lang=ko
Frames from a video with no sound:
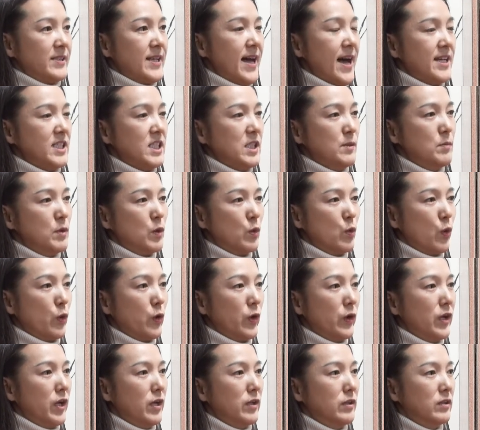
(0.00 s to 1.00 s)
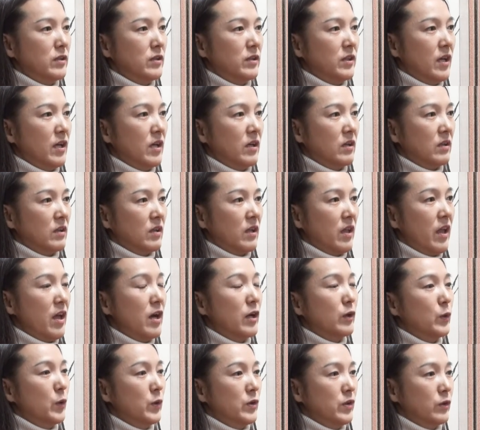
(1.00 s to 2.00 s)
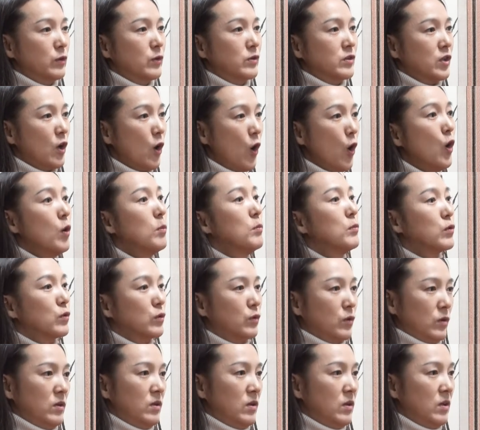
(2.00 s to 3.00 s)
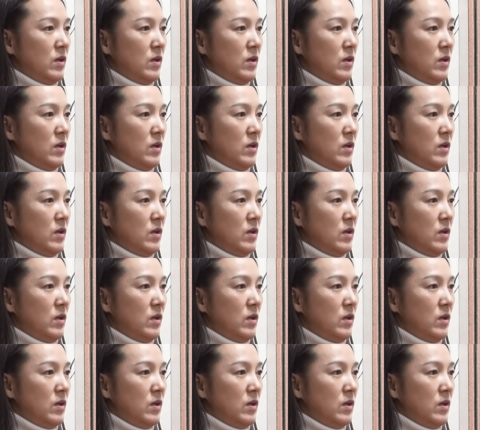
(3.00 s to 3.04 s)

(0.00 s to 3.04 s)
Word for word: 40일 공연했는데 대학로에서도 처음으로